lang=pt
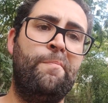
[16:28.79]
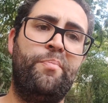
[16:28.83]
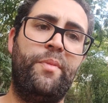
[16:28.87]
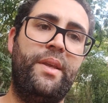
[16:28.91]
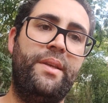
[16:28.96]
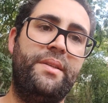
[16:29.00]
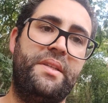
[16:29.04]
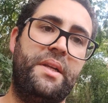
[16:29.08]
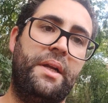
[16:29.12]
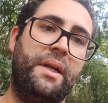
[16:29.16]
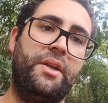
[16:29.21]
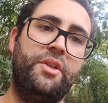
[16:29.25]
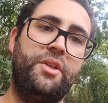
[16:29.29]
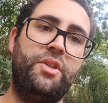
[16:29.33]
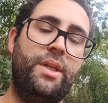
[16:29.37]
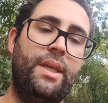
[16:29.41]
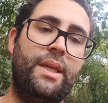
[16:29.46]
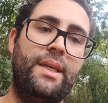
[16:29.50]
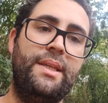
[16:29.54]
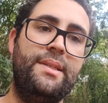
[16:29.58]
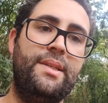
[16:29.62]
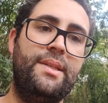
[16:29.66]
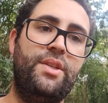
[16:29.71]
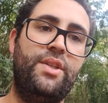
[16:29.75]
Em cerca de
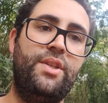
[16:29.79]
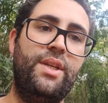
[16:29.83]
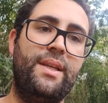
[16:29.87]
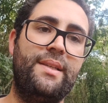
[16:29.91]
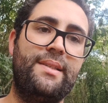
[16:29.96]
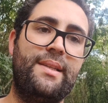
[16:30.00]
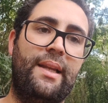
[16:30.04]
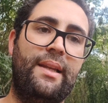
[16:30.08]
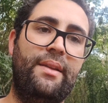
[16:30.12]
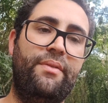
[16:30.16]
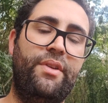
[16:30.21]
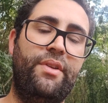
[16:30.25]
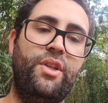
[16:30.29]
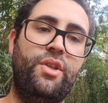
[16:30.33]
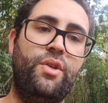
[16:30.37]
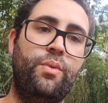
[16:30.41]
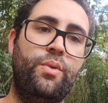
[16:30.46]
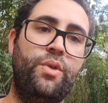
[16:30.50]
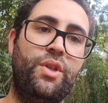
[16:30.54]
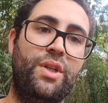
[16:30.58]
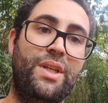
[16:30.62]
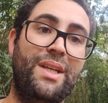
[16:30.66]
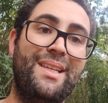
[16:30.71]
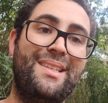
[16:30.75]
15 dias, ali
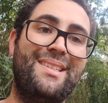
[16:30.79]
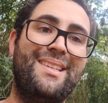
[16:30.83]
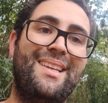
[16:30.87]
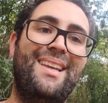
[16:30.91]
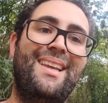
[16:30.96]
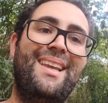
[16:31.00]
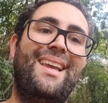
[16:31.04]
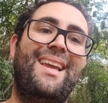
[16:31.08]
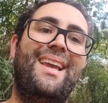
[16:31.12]
21 dias,